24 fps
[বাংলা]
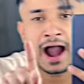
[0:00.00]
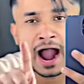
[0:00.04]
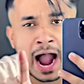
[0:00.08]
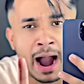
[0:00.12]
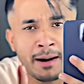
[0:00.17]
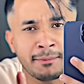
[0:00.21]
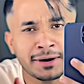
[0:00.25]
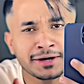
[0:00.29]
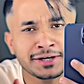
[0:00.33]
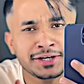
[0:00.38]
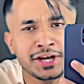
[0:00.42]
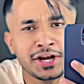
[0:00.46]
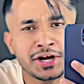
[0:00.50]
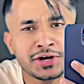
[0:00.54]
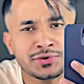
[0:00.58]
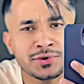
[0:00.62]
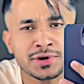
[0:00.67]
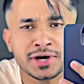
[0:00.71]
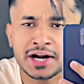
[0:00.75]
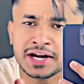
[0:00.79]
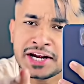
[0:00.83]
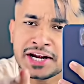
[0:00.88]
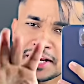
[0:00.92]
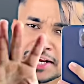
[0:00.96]
আমার টিকটক
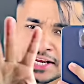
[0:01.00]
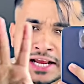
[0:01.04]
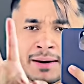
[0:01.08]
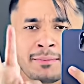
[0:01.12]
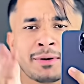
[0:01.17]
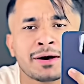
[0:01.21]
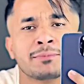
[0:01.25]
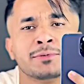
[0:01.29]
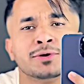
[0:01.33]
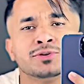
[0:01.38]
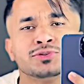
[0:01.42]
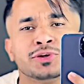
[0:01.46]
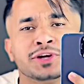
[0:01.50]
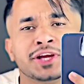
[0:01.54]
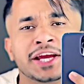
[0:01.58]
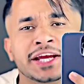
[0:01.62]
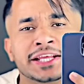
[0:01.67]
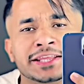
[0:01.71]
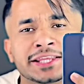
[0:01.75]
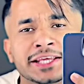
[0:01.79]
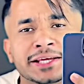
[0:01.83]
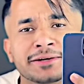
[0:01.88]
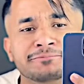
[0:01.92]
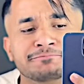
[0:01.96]
ঠিক আমার মতো
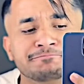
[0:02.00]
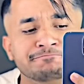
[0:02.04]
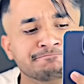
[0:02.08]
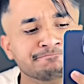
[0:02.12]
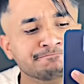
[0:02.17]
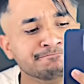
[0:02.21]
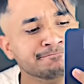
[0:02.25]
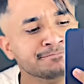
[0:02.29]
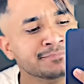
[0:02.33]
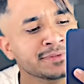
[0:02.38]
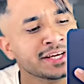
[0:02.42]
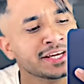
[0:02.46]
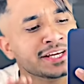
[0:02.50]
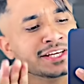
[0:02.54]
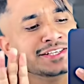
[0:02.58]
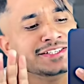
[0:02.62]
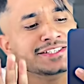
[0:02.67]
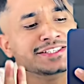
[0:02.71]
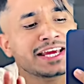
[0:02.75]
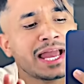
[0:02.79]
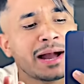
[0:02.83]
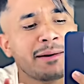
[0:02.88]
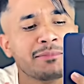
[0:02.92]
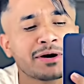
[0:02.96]
এতিম
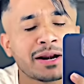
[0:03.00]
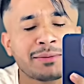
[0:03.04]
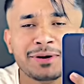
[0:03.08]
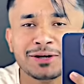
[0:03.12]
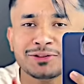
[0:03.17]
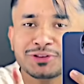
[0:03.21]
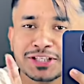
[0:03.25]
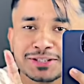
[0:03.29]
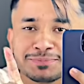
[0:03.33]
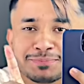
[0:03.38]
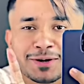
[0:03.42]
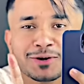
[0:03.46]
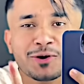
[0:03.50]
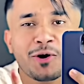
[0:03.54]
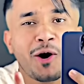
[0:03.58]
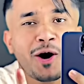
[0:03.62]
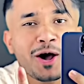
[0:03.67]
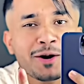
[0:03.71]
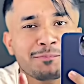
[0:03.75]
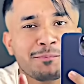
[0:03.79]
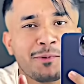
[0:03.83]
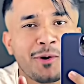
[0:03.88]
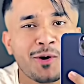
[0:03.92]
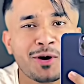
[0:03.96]
যেমন আমি এত স্মার্ট হওয়ার
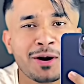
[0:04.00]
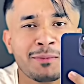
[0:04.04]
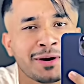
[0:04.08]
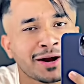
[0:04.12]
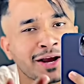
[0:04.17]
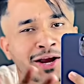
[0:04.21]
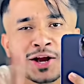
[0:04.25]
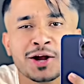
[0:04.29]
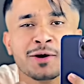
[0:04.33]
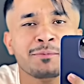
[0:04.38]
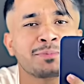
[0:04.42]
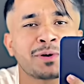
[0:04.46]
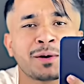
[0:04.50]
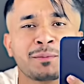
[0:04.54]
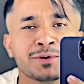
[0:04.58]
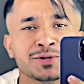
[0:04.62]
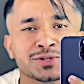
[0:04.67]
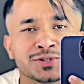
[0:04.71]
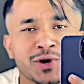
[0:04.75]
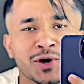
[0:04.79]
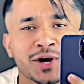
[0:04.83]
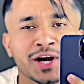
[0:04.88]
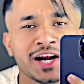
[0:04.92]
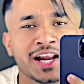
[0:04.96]
পর আমাকে কেউ প্রপোজ
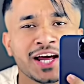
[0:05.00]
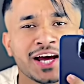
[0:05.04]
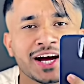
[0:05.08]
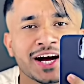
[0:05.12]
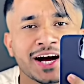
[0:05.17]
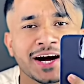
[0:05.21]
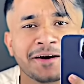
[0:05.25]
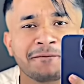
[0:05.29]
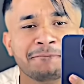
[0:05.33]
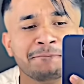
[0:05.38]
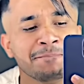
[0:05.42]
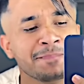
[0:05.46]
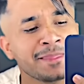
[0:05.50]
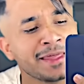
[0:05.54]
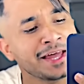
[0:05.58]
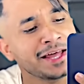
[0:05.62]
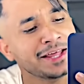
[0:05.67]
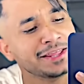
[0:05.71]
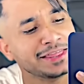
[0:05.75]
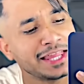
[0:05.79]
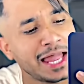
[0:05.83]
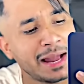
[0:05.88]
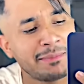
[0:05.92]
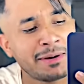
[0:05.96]
করে না
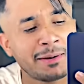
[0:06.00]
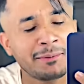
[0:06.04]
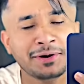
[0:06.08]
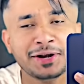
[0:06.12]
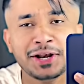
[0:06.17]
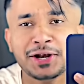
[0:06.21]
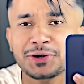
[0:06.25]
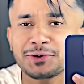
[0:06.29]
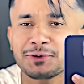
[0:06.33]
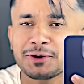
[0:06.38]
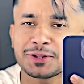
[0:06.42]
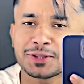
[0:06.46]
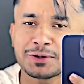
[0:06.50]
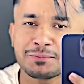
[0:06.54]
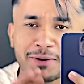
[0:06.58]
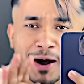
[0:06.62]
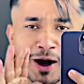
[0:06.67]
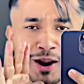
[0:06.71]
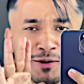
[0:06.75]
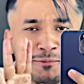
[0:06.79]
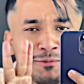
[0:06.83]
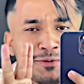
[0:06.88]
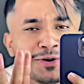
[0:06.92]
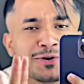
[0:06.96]
তেমন আমি টিকটক এত ভালো
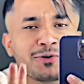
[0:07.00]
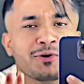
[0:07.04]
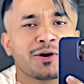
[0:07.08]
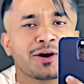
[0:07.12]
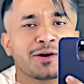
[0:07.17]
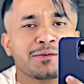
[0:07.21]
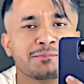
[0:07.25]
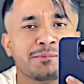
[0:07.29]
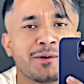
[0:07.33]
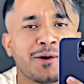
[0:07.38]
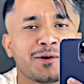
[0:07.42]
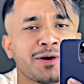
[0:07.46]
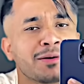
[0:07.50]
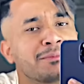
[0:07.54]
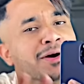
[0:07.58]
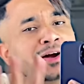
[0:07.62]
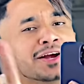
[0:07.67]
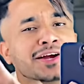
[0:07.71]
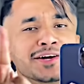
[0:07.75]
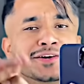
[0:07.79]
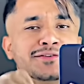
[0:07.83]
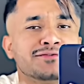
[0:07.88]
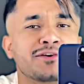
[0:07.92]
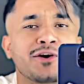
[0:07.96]
ভিডিও করার পর আমাকে
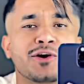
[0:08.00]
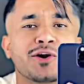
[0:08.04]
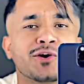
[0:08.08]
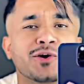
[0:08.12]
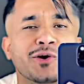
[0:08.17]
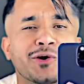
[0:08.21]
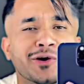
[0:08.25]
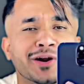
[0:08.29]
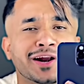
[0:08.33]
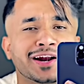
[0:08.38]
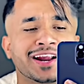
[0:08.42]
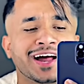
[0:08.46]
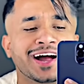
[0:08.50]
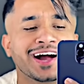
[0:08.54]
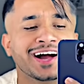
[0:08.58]
কেউ ফলো করে না